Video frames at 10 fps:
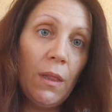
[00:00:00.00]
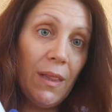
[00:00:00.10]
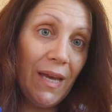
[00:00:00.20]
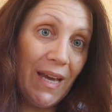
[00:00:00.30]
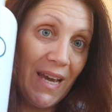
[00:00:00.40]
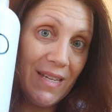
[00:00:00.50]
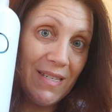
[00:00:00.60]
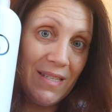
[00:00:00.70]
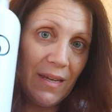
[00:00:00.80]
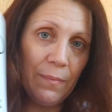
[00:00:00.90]
de
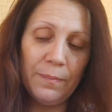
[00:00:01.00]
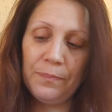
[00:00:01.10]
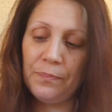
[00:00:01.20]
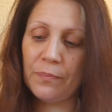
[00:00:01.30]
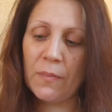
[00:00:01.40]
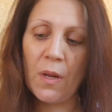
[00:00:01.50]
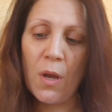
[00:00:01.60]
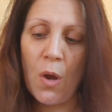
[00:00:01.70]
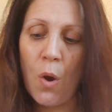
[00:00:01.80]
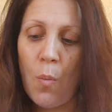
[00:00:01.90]
este.
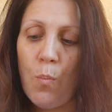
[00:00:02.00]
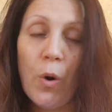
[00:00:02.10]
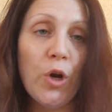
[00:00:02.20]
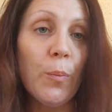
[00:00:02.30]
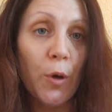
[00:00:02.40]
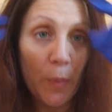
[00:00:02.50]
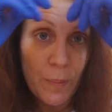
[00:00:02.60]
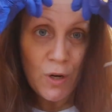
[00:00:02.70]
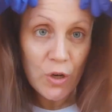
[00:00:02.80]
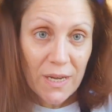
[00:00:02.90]
Bueno, pero
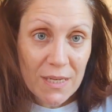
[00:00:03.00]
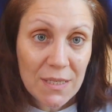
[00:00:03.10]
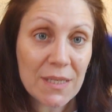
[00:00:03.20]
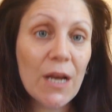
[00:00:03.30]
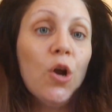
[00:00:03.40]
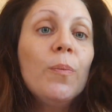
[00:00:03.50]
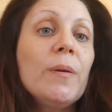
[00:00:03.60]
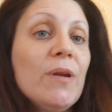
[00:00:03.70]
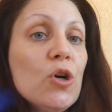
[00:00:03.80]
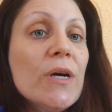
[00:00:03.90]
primero que hice, lo
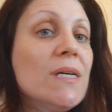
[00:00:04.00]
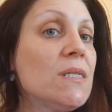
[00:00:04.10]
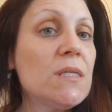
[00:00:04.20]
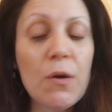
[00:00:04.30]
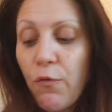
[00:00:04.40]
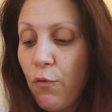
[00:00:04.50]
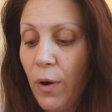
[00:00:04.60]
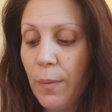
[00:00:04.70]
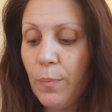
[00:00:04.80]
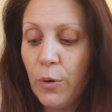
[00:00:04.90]
primero que hice
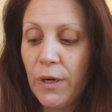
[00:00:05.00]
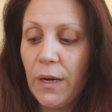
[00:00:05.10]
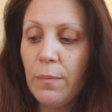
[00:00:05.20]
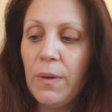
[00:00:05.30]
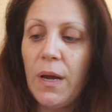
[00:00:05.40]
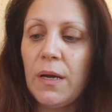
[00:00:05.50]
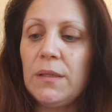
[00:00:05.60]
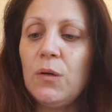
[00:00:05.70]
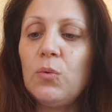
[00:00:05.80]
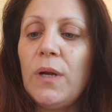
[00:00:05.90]
fue ponerme,
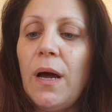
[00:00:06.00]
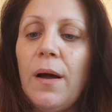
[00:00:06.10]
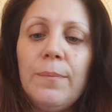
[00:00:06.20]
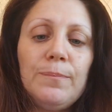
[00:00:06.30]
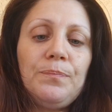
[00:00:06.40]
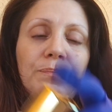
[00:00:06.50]
acá tengo una